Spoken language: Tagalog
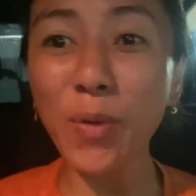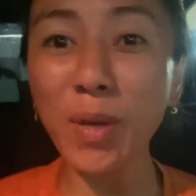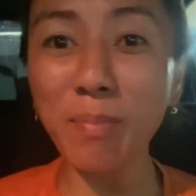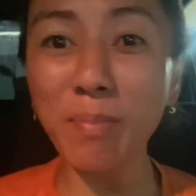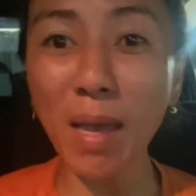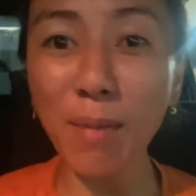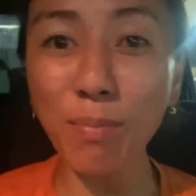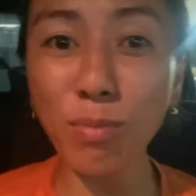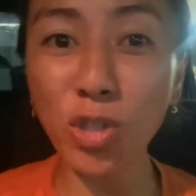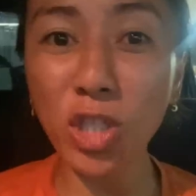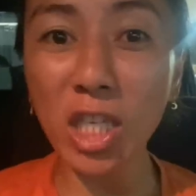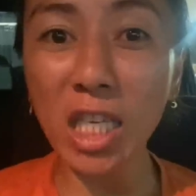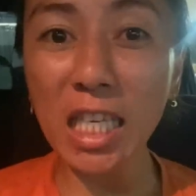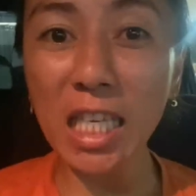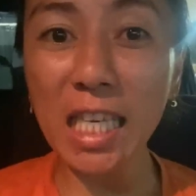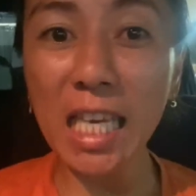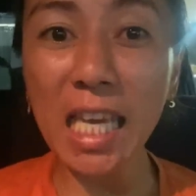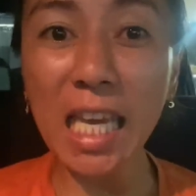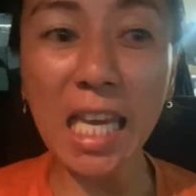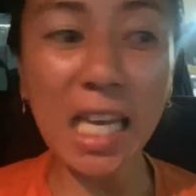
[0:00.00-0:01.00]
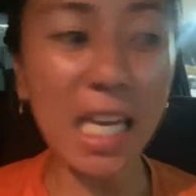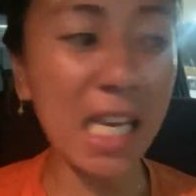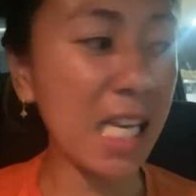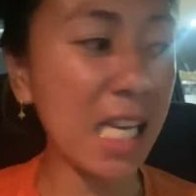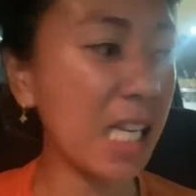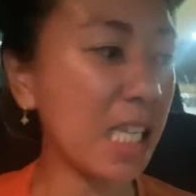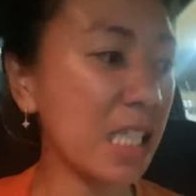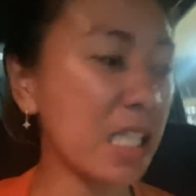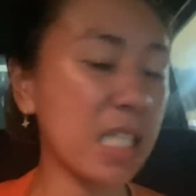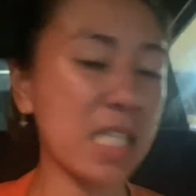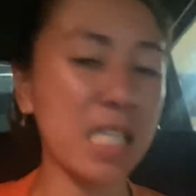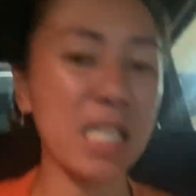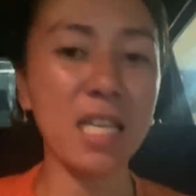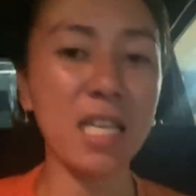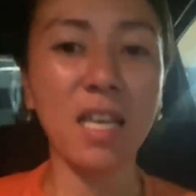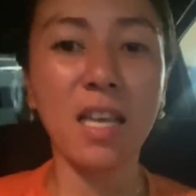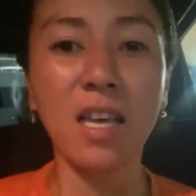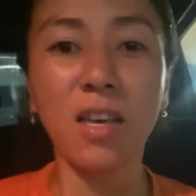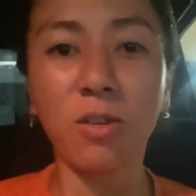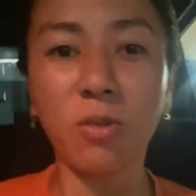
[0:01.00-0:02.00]
with my bujinggits.
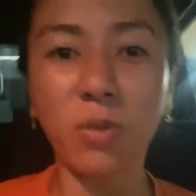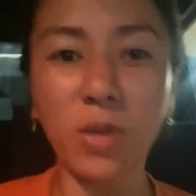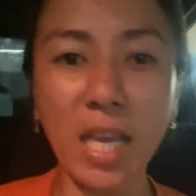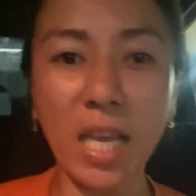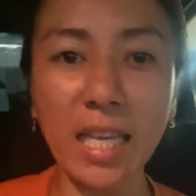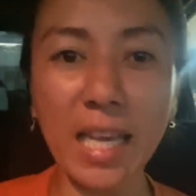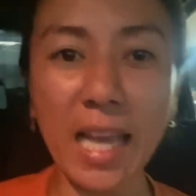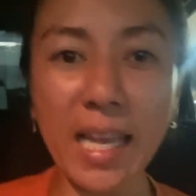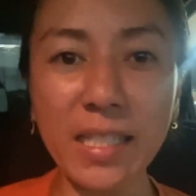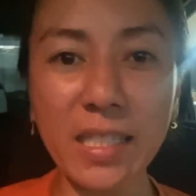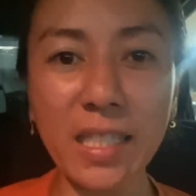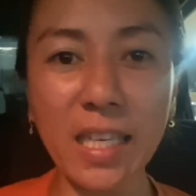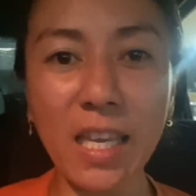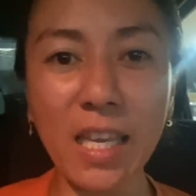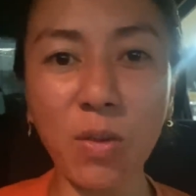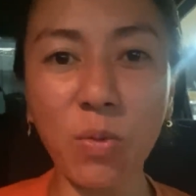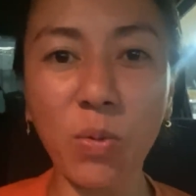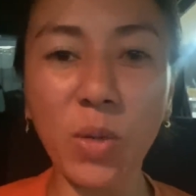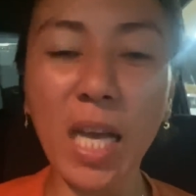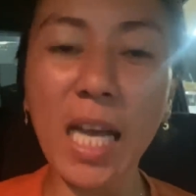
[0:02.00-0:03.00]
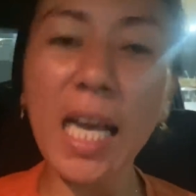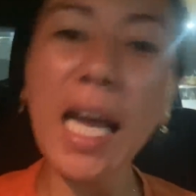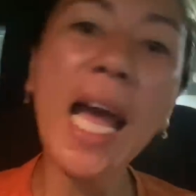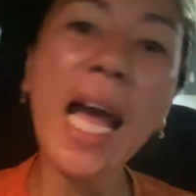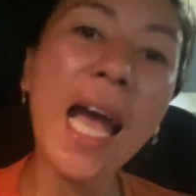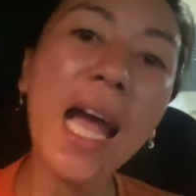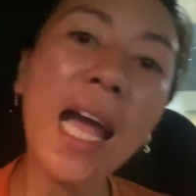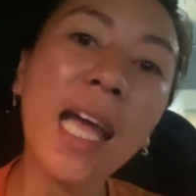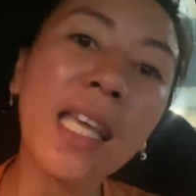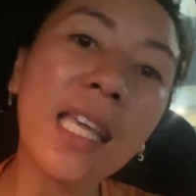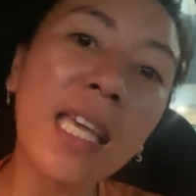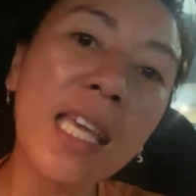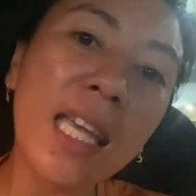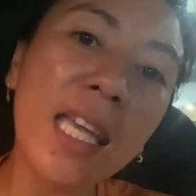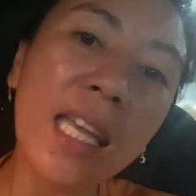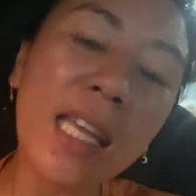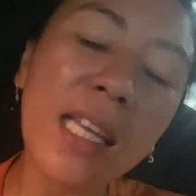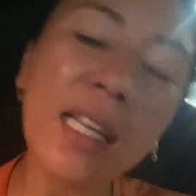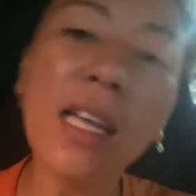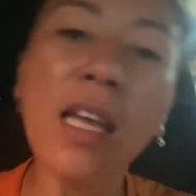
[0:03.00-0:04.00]
Kuya Nasri, Kuya
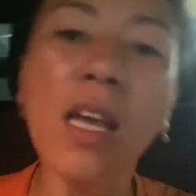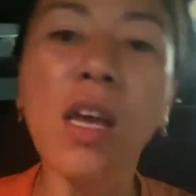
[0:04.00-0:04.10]
Kahil,